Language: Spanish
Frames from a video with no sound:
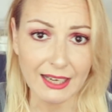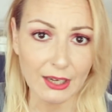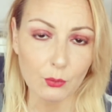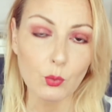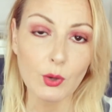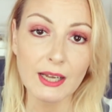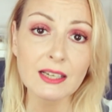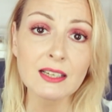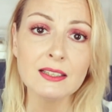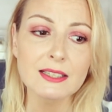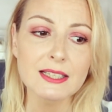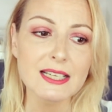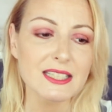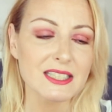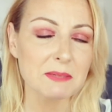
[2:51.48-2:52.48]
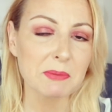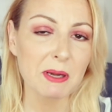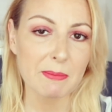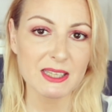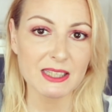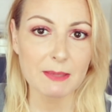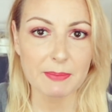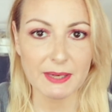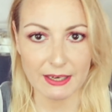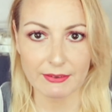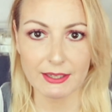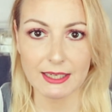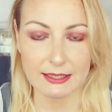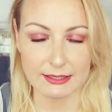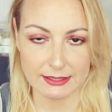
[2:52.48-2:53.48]
anual simplemente para
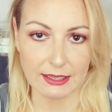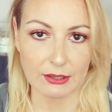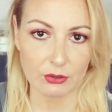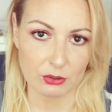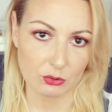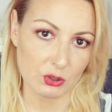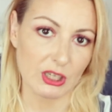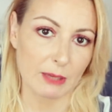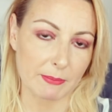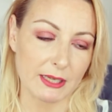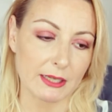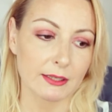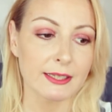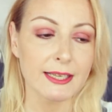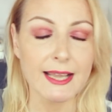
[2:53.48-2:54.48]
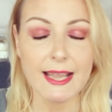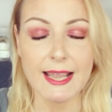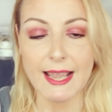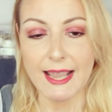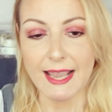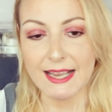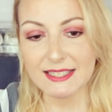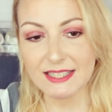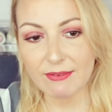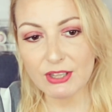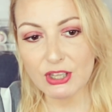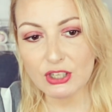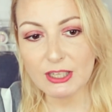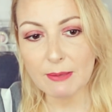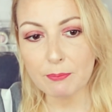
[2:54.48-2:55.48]
ver el estado de nuestra piel. Este
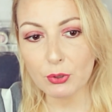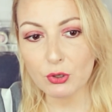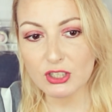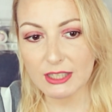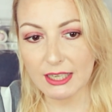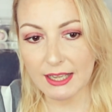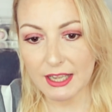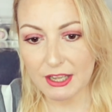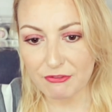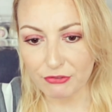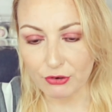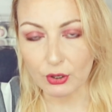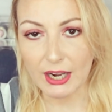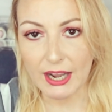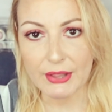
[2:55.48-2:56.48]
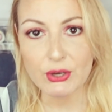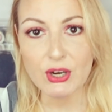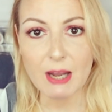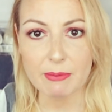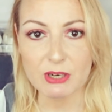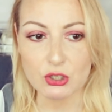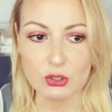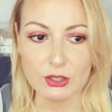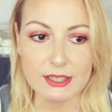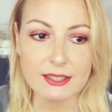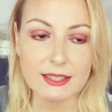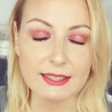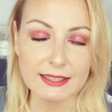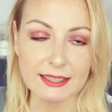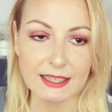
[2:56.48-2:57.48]
vídeo tampoco está enfocado a
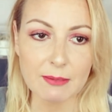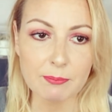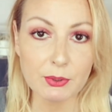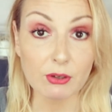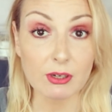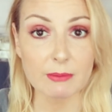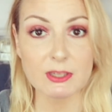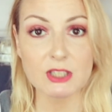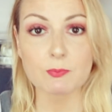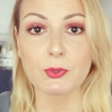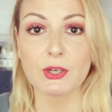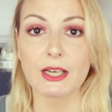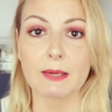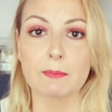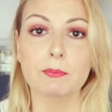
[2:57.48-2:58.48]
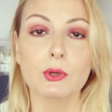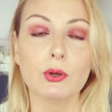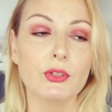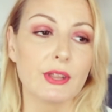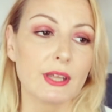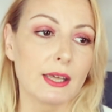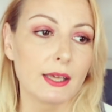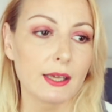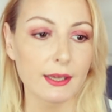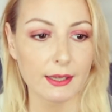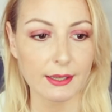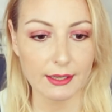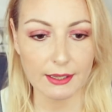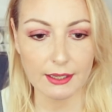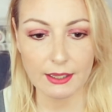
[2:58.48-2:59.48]
personas que tengan problemas, por ejemplo, de
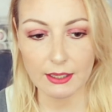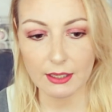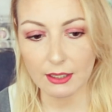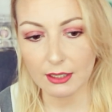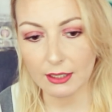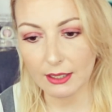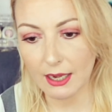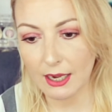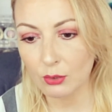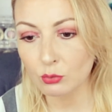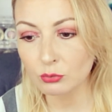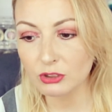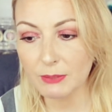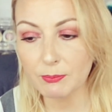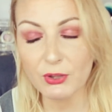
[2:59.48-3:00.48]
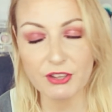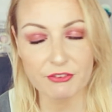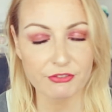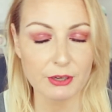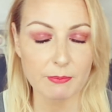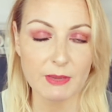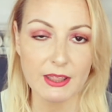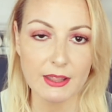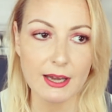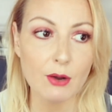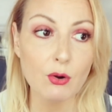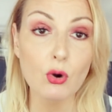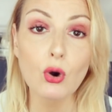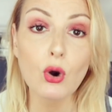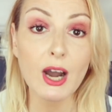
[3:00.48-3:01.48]
eh, algún tipo de
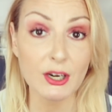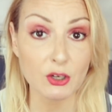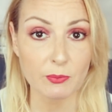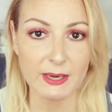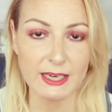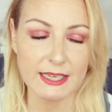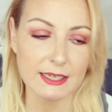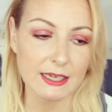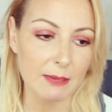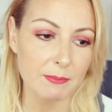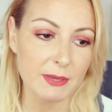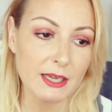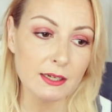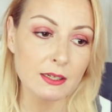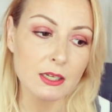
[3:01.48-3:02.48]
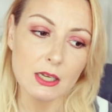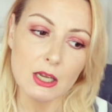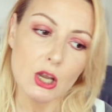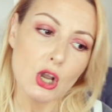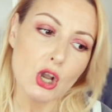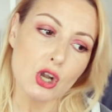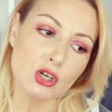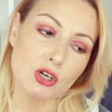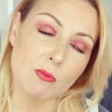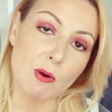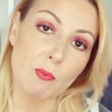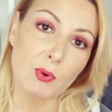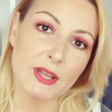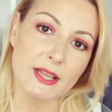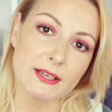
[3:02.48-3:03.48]
enfermedad o anomalía en la piel,
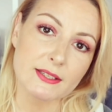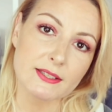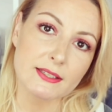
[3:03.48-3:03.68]
como puede